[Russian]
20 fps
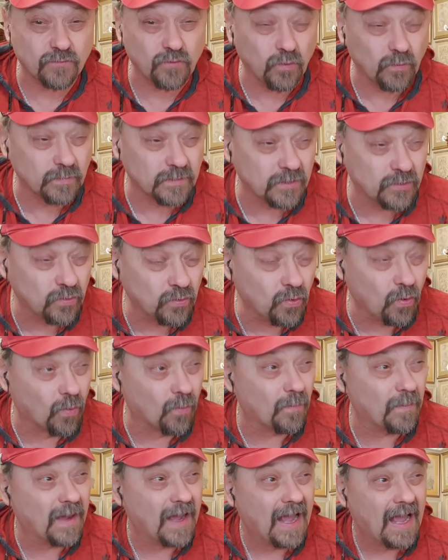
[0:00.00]
в ком-то
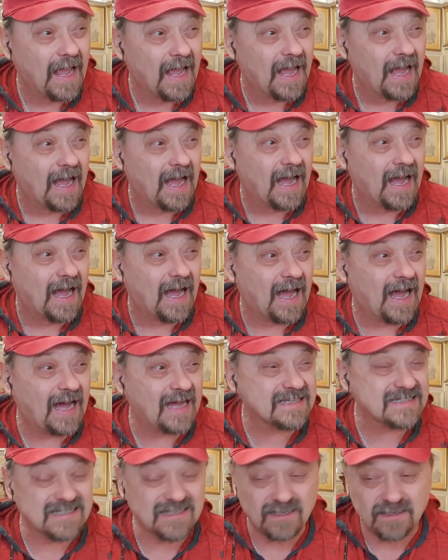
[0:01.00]
другом.
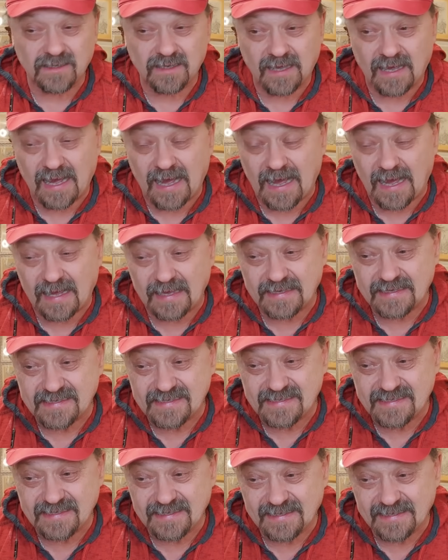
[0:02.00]
А, а
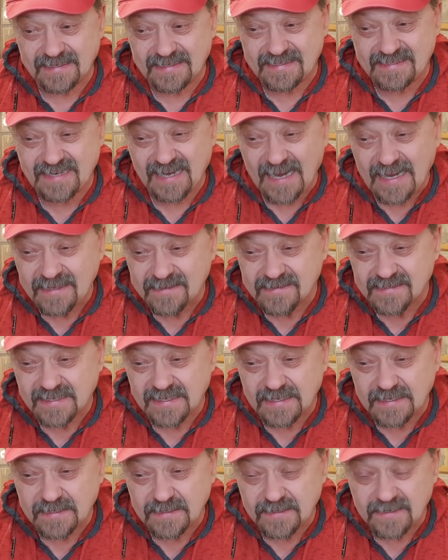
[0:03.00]

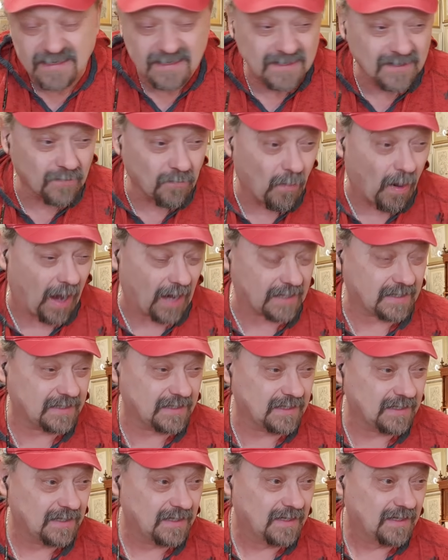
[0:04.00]
Зеленский и Ермак
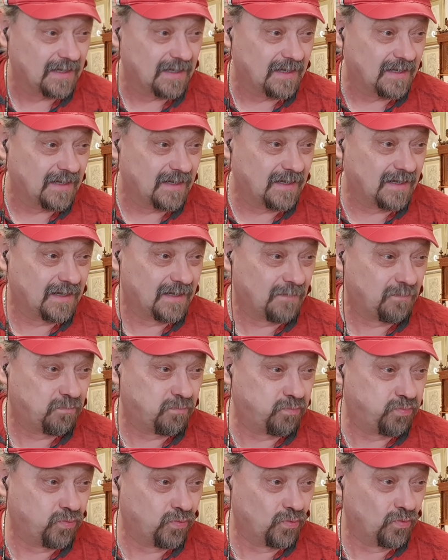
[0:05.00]
Э,
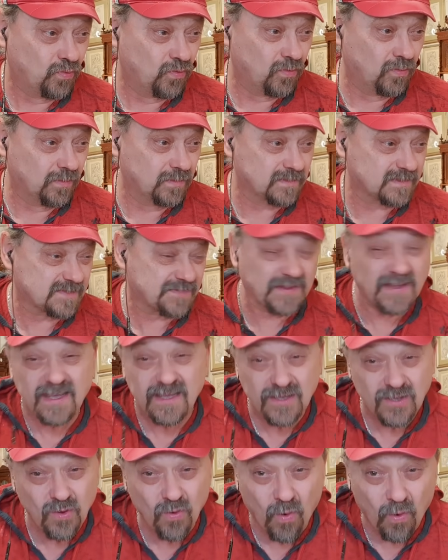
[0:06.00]
по
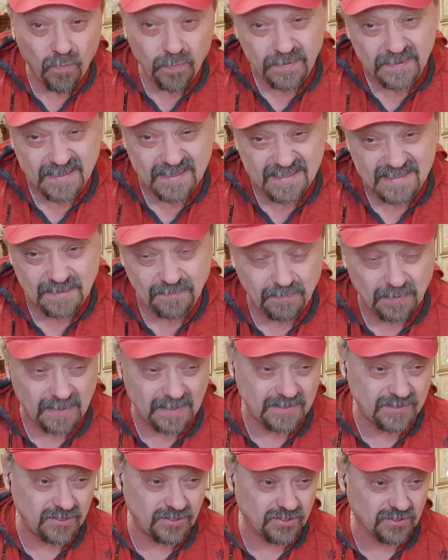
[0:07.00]
своей неопытности
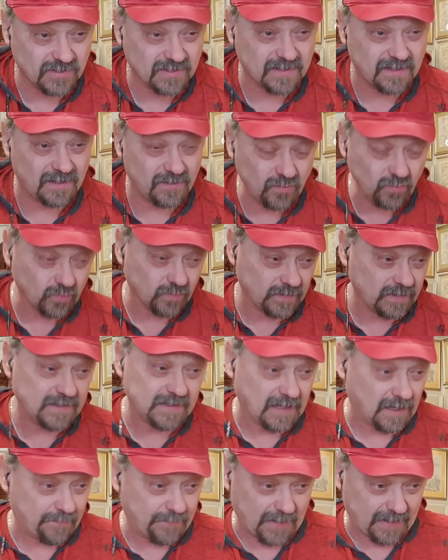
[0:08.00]
политической, ну
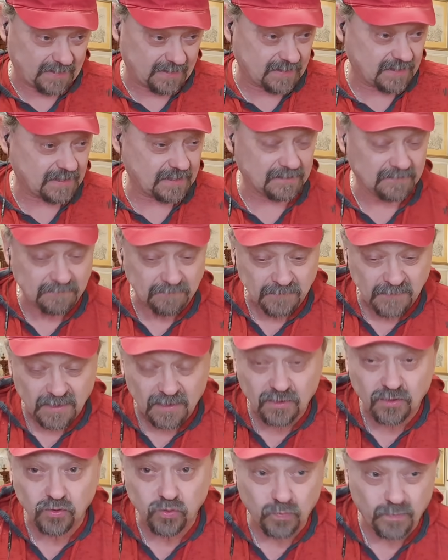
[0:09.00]
и опять-таки
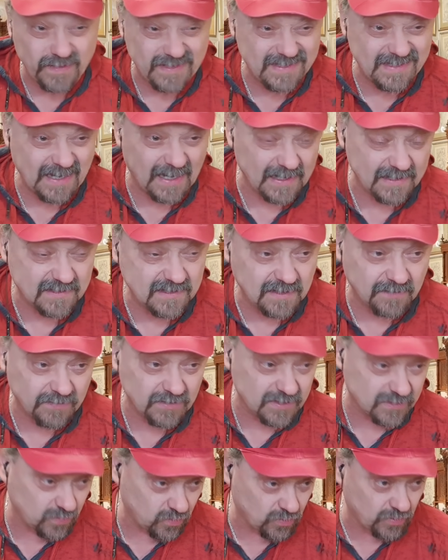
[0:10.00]
глупость
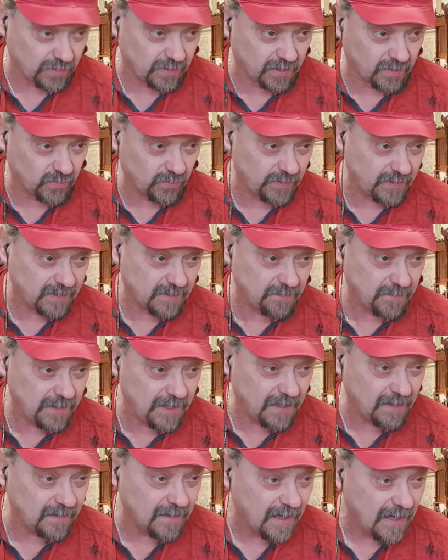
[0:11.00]
Зеленского же тоже никто не
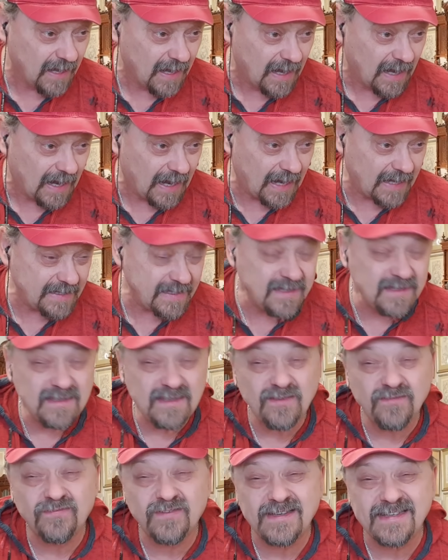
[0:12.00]
отменял, они
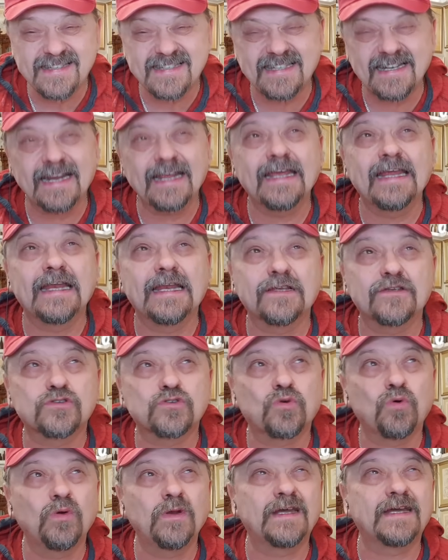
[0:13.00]
не выстроили
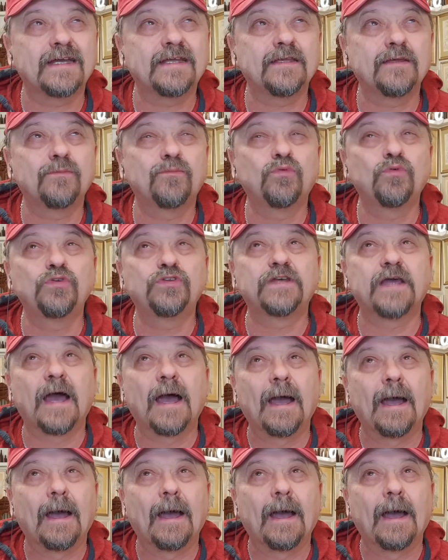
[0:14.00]
сколько-нибудь